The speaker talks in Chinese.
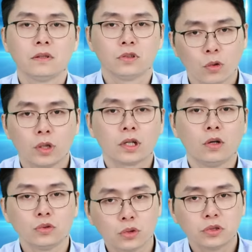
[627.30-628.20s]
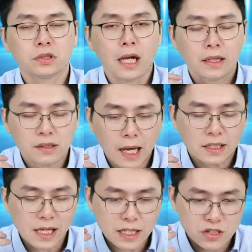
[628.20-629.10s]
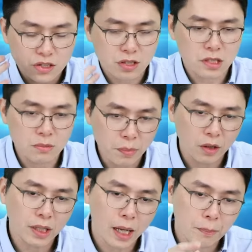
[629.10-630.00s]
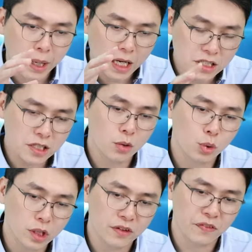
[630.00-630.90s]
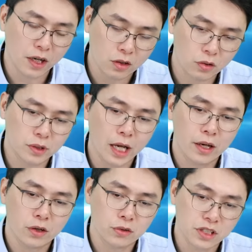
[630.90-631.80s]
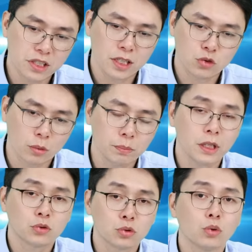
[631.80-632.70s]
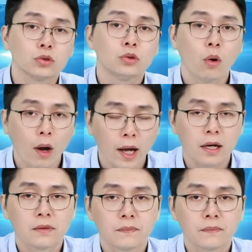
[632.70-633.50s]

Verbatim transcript: 所以我的工作就是让大家持盈保泰，把一些获利放口袋，留一些准备出国去花，